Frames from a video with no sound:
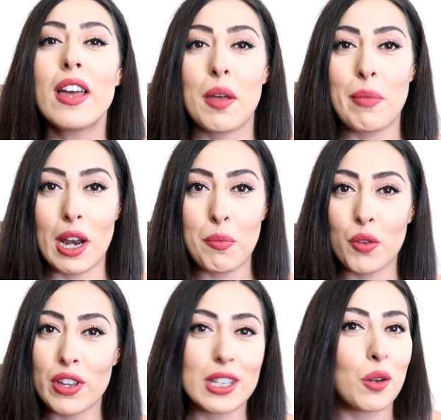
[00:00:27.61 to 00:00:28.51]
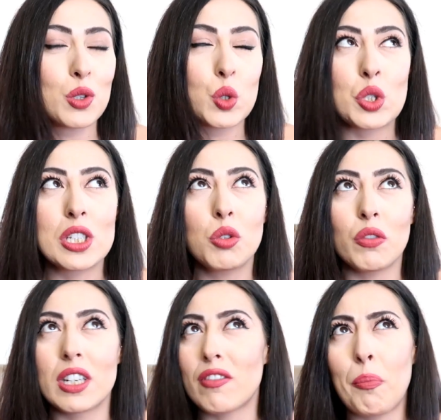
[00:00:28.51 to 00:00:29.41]
ebbene proviene da questo sito
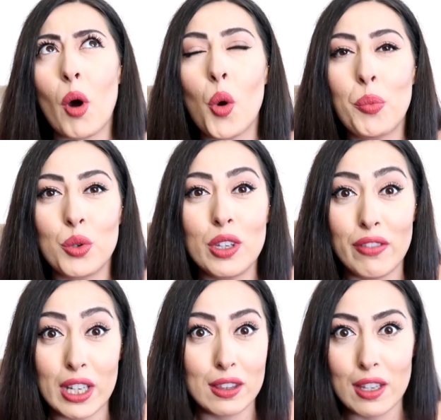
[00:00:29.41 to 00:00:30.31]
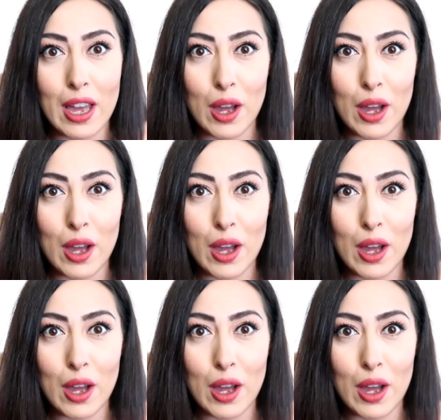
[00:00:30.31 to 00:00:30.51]
e veniva poco più di 20